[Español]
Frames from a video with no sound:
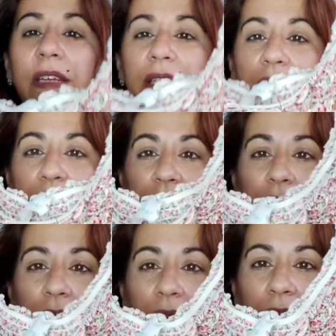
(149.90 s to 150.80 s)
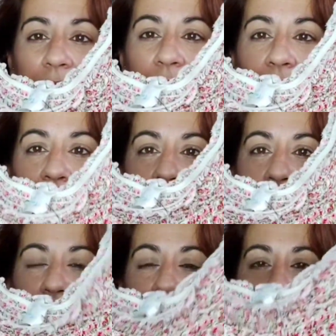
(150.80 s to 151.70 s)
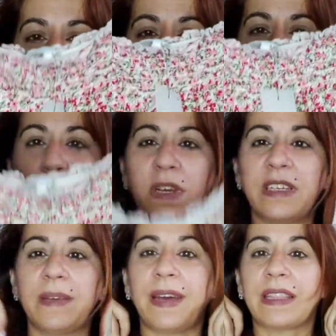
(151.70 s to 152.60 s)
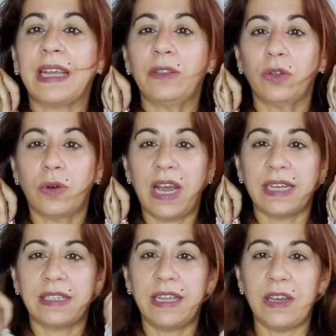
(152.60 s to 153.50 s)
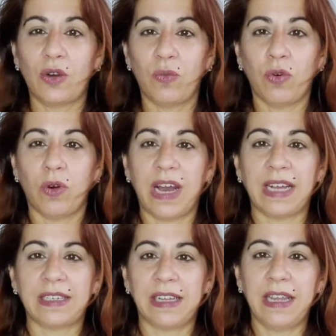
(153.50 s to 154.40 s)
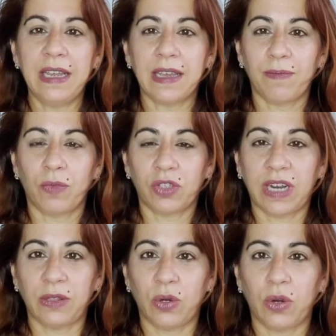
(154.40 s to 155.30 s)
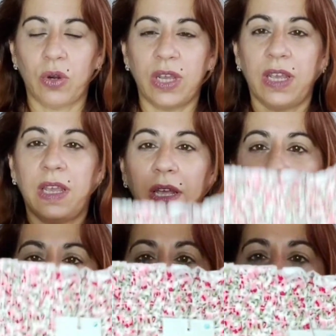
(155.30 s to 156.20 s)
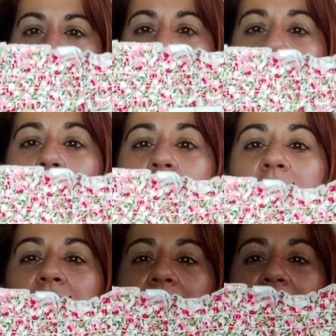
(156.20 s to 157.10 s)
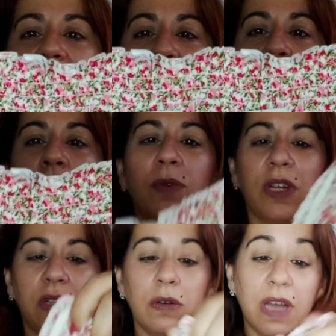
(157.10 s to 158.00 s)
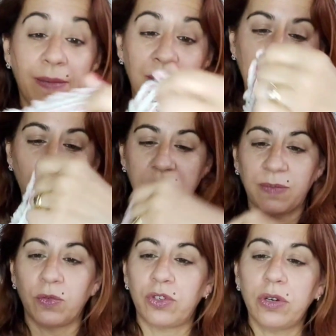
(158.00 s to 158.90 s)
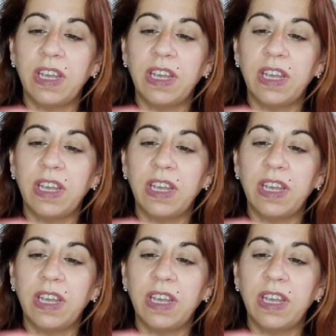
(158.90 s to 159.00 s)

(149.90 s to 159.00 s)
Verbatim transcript: ¿veis? Es así. Eh, lo puedes llevar tanto así como así, que mostrando eh, los hombros. Es muy bonito, a mí me gusta